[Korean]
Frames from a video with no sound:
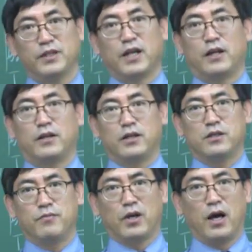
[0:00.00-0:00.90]
자,
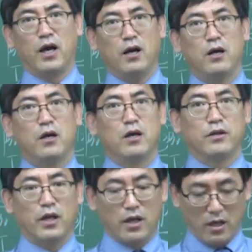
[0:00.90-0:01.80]
되겠습니까?
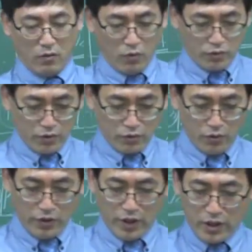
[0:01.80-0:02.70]
대강 그
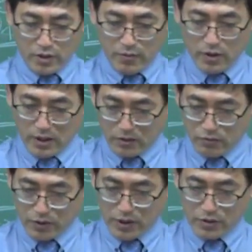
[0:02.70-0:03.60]
정도의 개념을
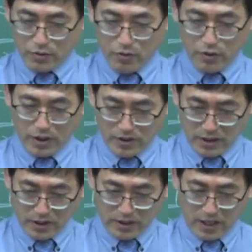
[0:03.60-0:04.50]
가지고 계셔도
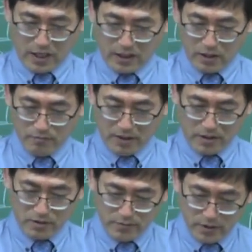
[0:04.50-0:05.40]
괜찮겠다라는
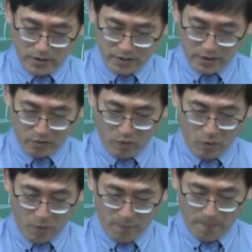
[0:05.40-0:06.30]
말씀을
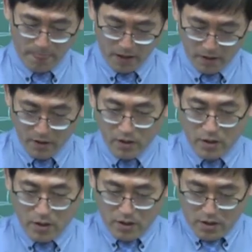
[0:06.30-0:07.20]
드리고,
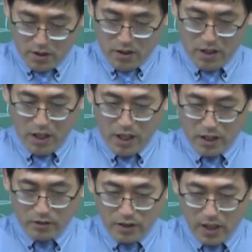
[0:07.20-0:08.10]

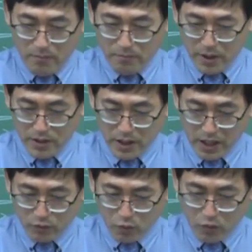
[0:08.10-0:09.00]
그 다음
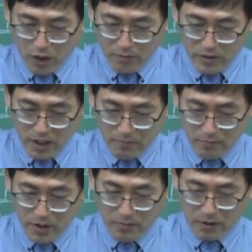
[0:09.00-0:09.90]
페이지에 동그라미
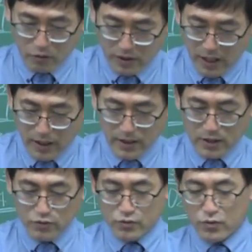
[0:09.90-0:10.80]
3번에 바로
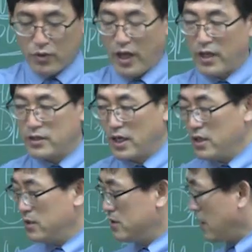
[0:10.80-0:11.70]
탄화수소계. 자, 이것이